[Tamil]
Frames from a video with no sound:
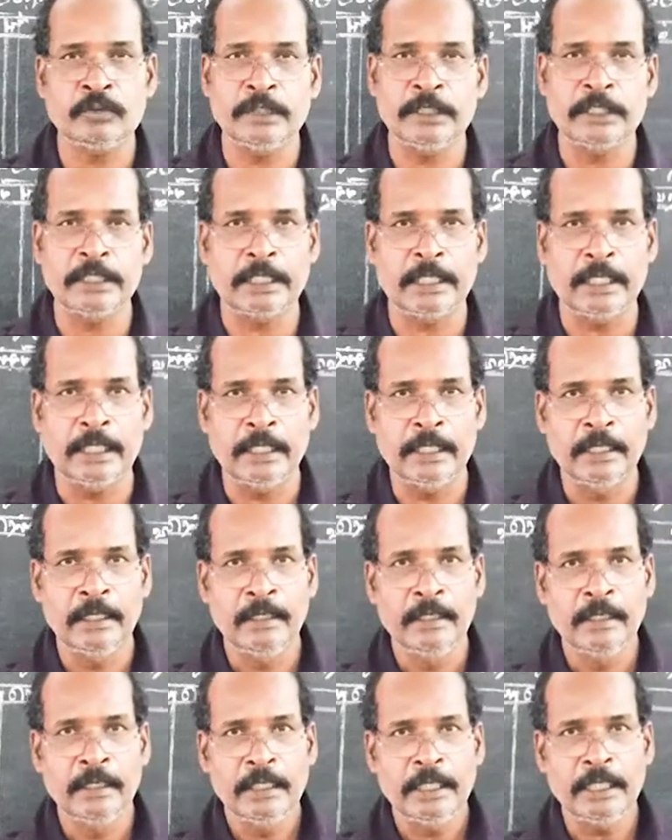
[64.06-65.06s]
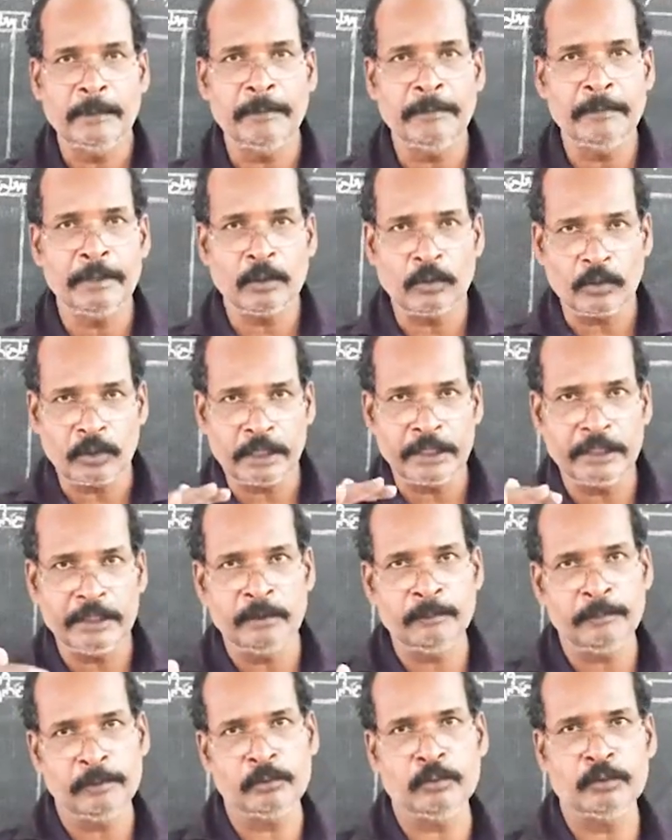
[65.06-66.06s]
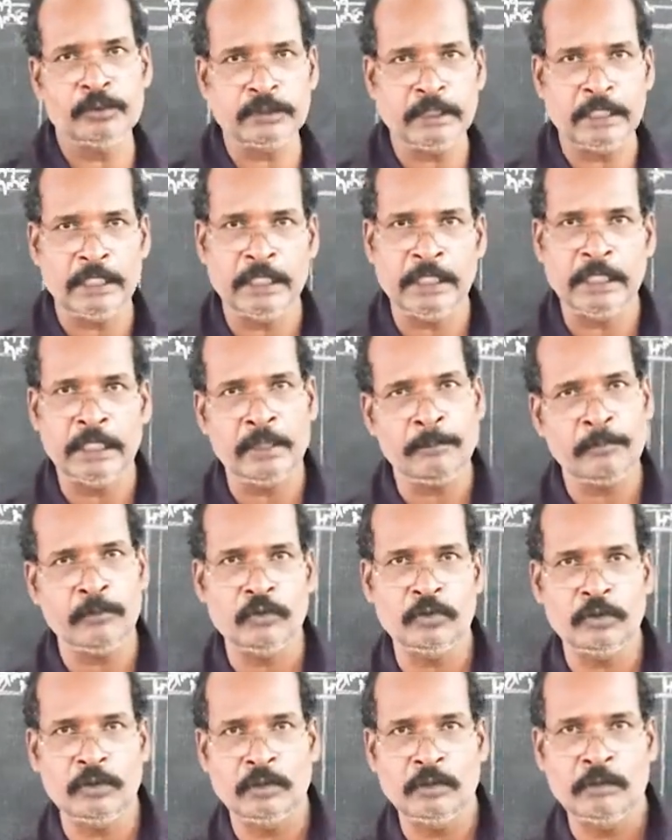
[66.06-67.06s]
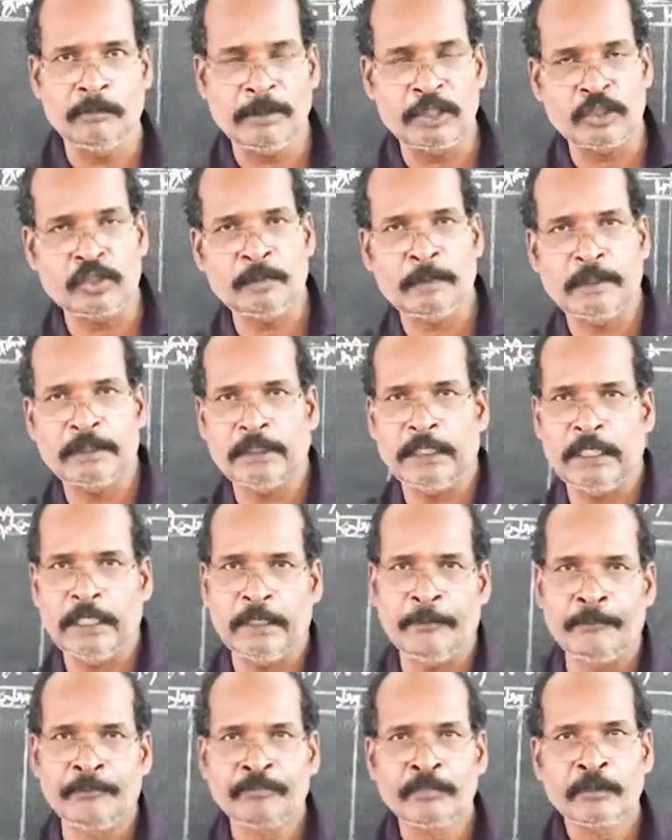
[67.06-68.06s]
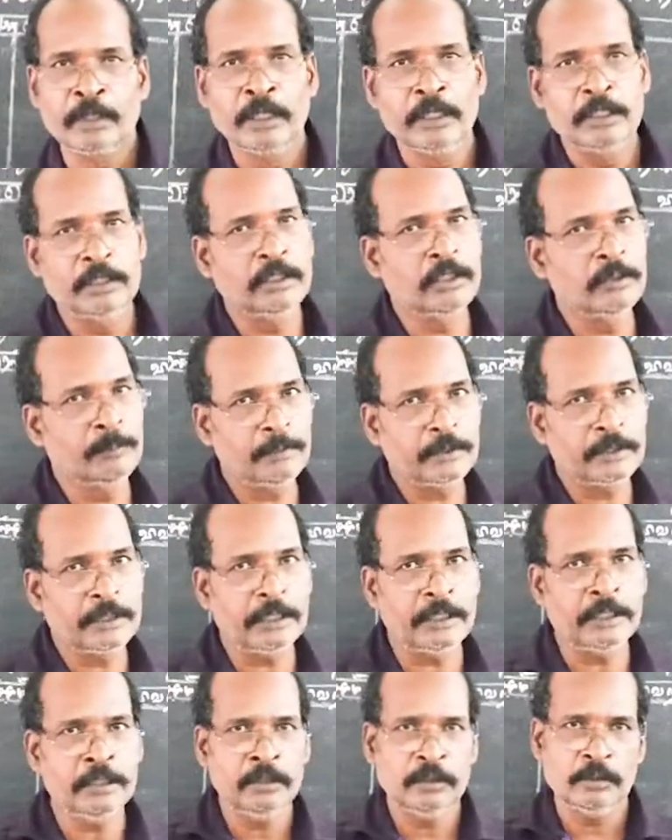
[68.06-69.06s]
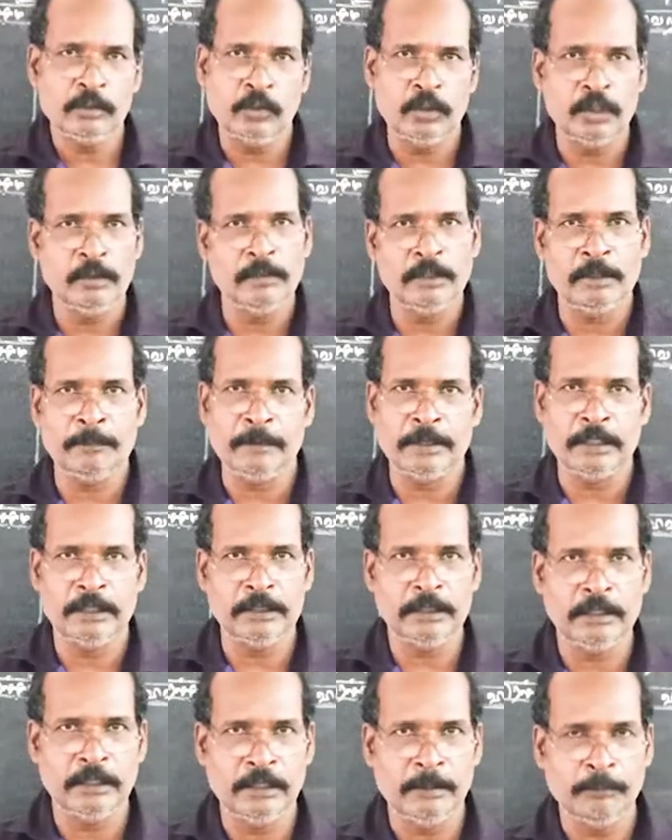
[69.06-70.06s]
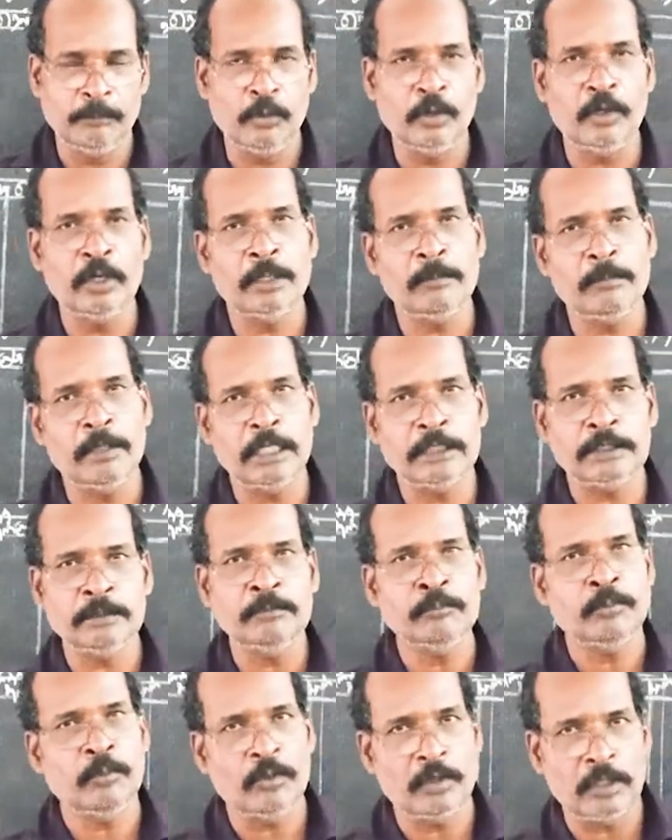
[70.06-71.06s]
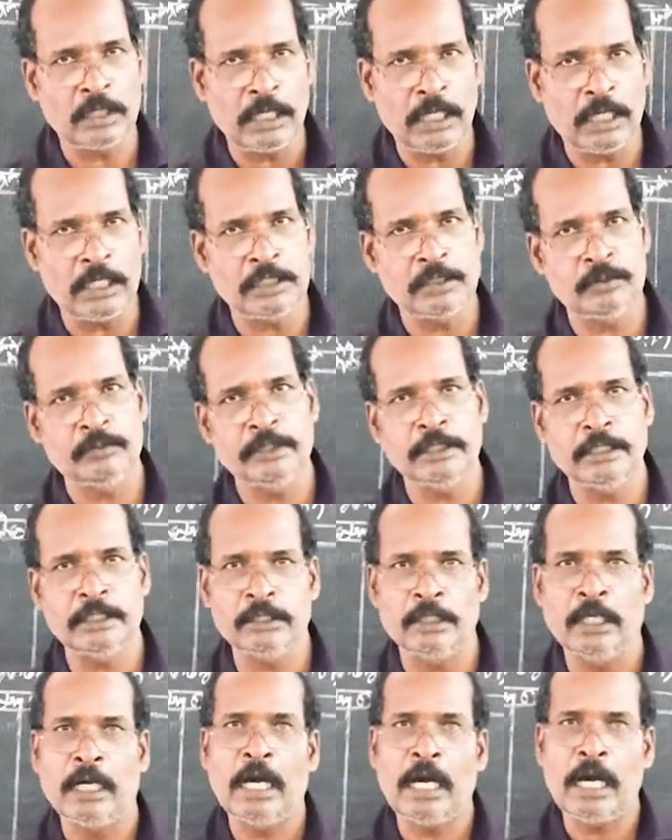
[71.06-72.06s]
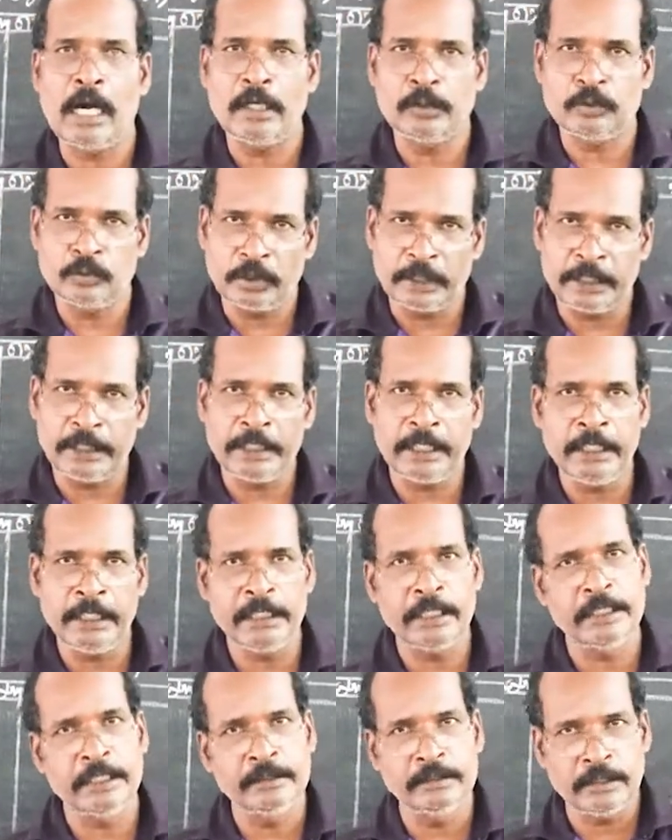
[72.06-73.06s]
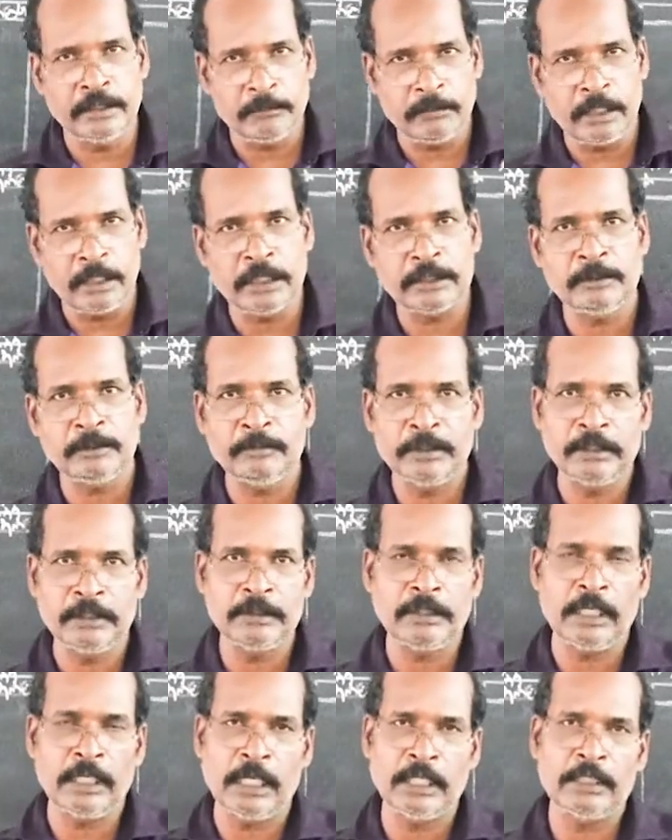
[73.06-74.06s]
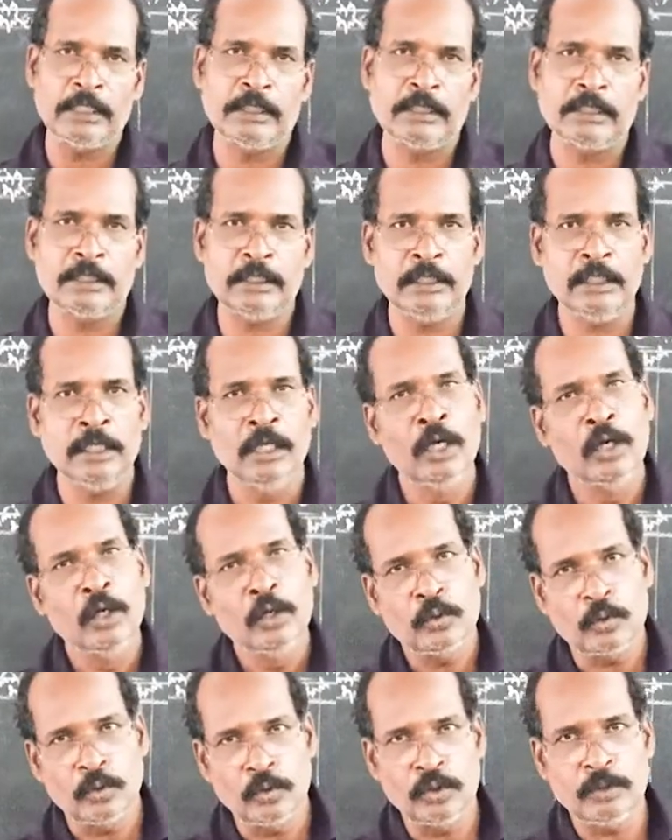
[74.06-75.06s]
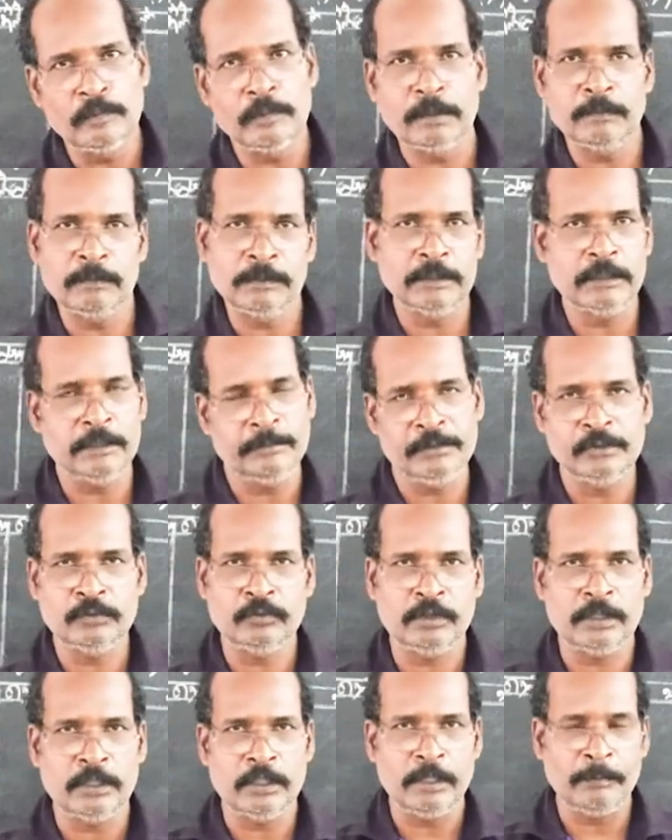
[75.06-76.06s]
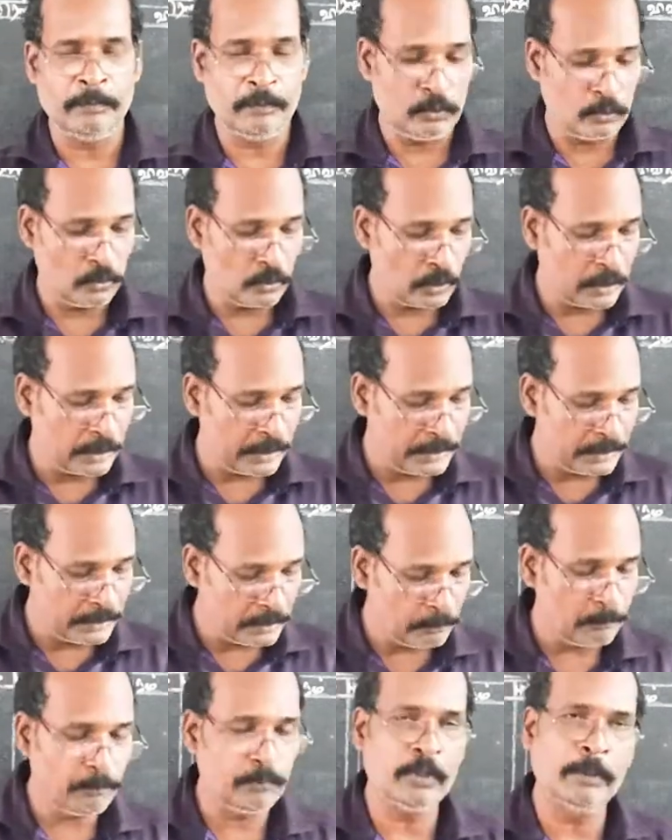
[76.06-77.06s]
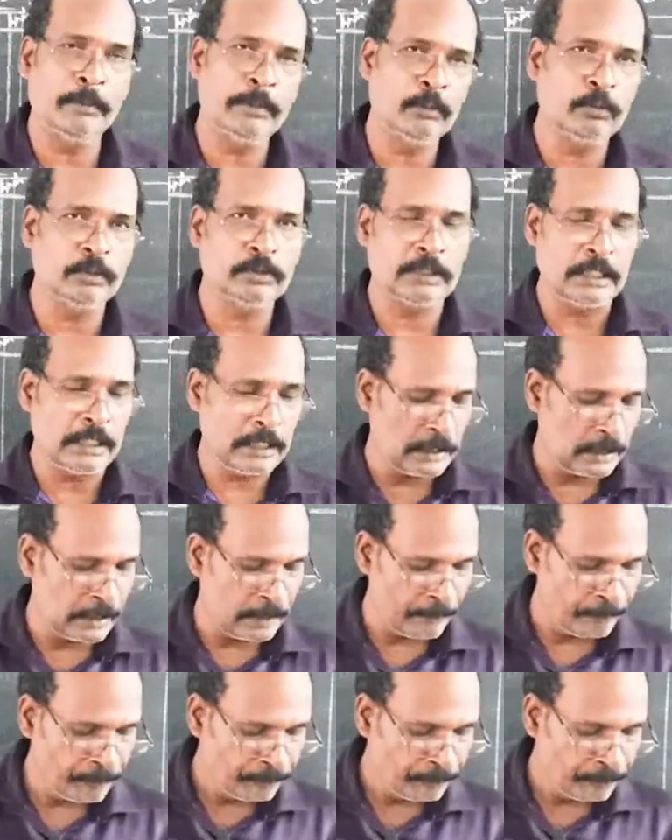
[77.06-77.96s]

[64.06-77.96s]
சொல்லியிருக்கிறேன் எப்பயுமே ரொக்க இருப்புன்னு கொடுத்துட்டாங்கன்னா என்ன பண்ணணும் பற்று பக்கத்தில் இருப்பு கீழ் கொண்டு வரப்பட்டது போன மாதம் போன ஆண்டினுடைய தொகையை இந்த மாதம் இந்த ஆண்டுக்கு கொண்டு வருவது அப்படின்னு சொல்கிறாங்க அப்போ ரொக்க இருப்பு அப்படின்னு கொடுத்துட்டாங்கன்னா